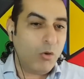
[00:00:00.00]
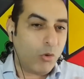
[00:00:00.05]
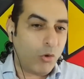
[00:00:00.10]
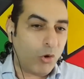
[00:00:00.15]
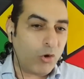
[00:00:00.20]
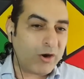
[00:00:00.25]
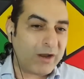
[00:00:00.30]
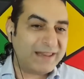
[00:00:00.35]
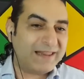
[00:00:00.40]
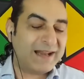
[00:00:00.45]

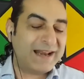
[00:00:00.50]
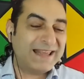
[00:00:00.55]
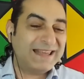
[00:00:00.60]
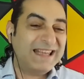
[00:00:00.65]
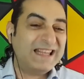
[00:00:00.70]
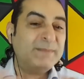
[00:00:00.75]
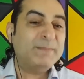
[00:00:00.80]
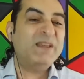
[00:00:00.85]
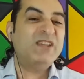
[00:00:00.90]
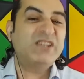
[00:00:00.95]
Oralara
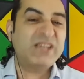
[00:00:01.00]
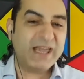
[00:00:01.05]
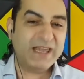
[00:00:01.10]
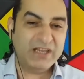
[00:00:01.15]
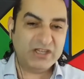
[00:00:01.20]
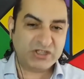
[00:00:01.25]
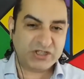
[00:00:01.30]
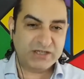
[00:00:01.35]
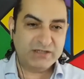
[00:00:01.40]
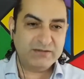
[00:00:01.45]

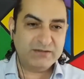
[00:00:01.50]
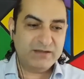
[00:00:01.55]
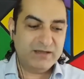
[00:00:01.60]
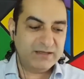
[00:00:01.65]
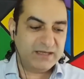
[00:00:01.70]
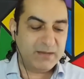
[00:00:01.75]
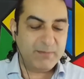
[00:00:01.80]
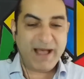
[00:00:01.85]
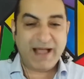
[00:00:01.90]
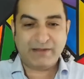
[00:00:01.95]
gitmeyeceği için
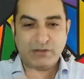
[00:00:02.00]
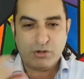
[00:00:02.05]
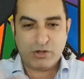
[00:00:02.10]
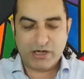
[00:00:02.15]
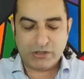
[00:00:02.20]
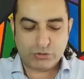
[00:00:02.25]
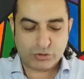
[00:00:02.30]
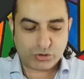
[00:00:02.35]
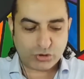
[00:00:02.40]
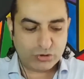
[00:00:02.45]
ki ben de
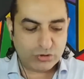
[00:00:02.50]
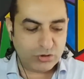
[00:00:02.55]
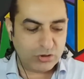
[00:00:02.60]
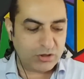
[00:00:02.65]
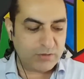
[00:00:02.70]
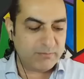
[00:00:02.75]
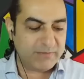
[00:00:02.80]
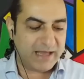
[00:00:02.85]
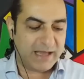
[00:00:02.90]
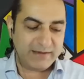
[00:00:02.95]
öyle
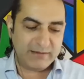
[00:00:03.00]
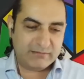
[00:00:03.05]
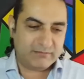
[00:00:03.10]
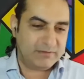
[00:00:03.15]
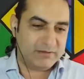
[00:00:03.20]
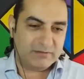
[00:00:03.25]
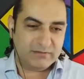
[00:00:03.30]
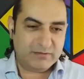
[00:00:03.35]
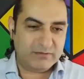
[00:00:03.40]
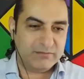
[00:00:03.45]
düşünüyorum yani
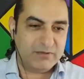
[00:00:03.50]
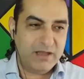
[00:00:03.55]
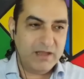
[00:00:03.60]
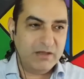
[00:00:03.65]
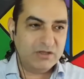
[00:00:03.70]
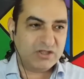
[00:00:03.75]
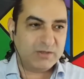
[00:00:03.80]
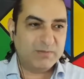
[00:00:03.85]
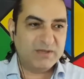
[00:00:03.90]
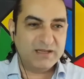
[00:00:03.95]
e,
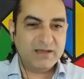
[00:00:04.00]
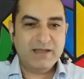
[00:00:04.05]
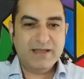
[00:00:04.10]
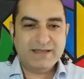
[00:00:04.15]
Hı-hı.